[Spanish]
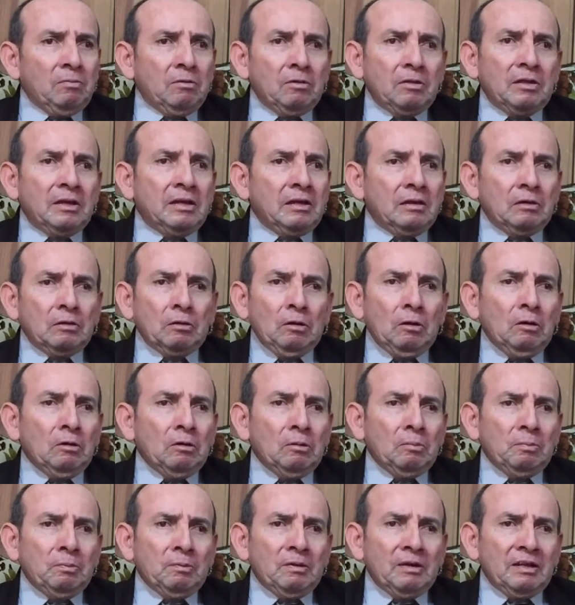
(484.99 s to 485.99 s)
Y dije, no,
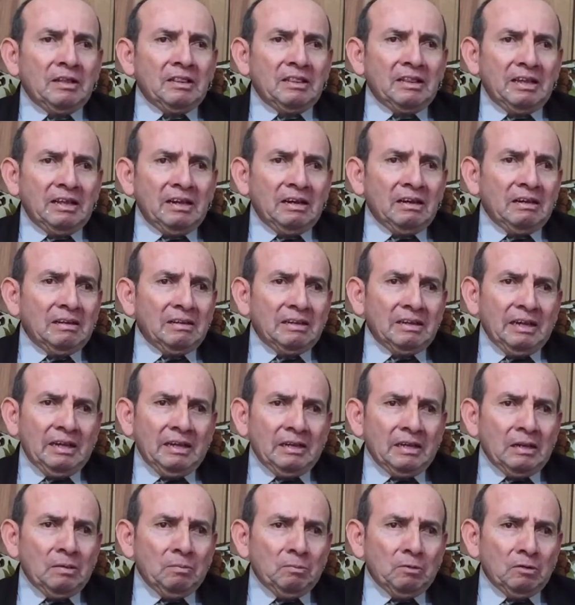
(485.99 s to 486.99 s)
no puede ser
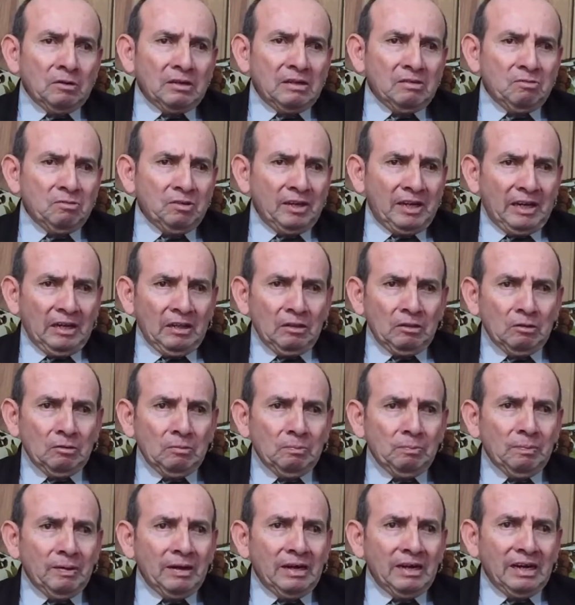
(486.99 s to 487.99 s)
tanta
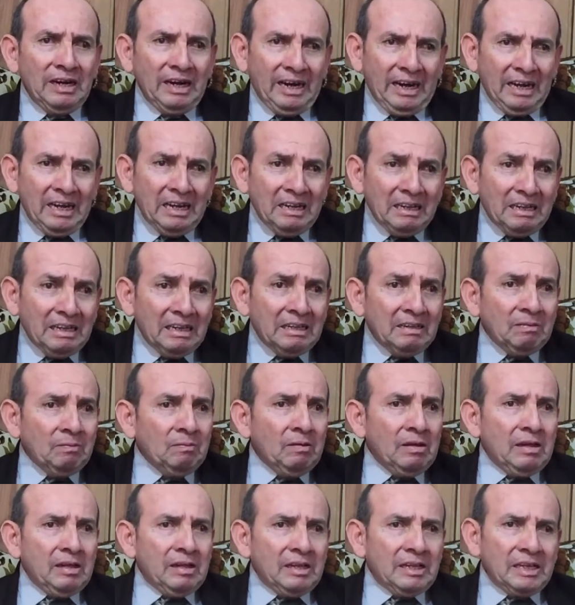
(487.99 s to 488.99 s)
mortificación para la gente.
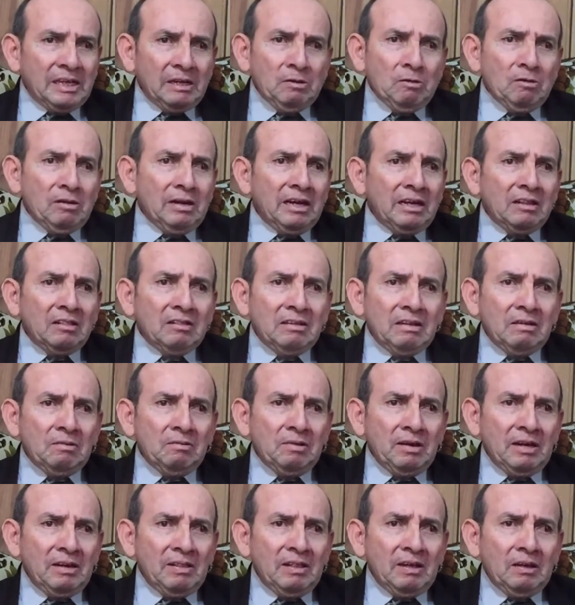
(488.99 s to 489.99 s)
Tengo que
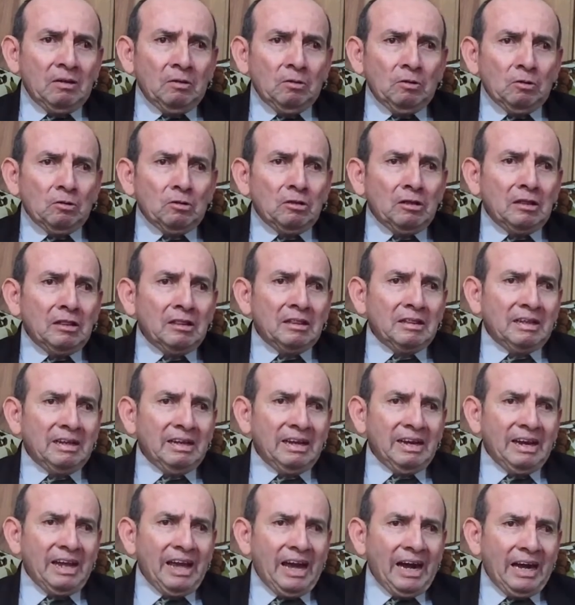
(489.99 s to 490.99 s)
escribir de cosas
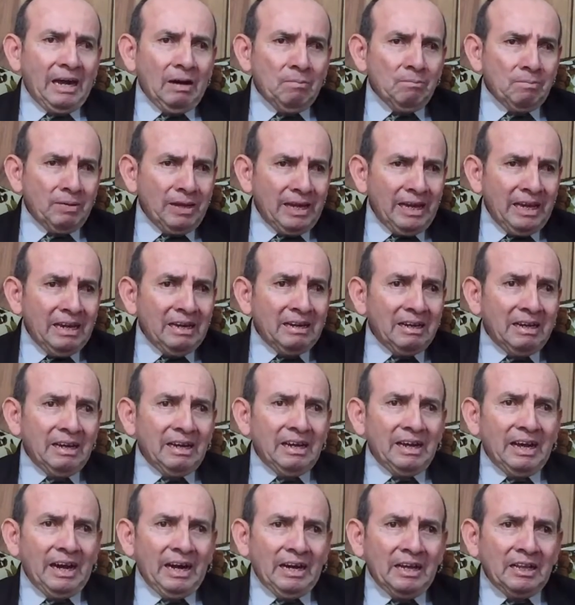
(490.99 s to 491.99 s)
que le hagan bien, que
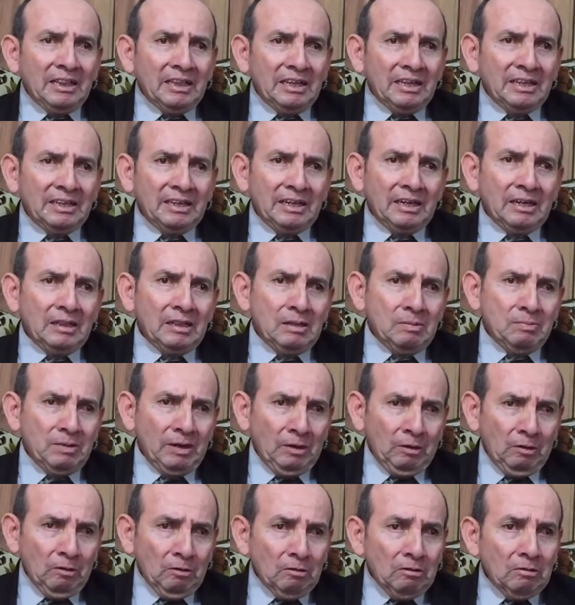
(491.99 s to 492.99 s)
le hagan sentirse
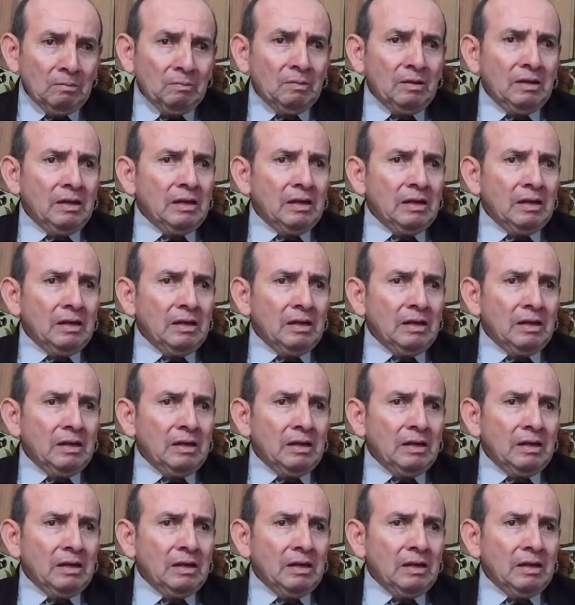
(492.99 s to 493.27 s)
mejor.